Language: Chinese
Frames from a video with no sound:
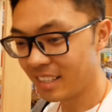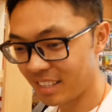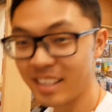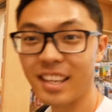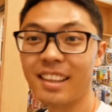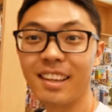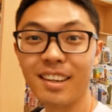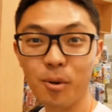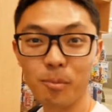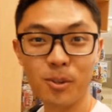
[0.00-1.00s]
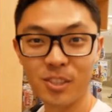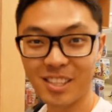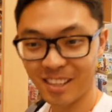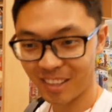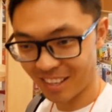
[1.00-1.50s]
今天呢，我们又
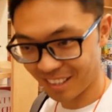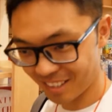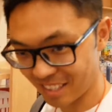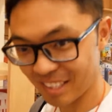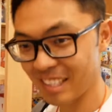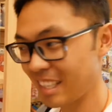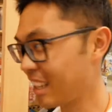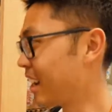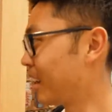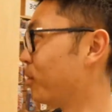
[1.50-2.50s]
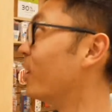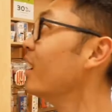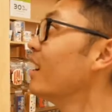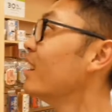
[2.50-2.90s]
见到了一个迪士尼在泰国，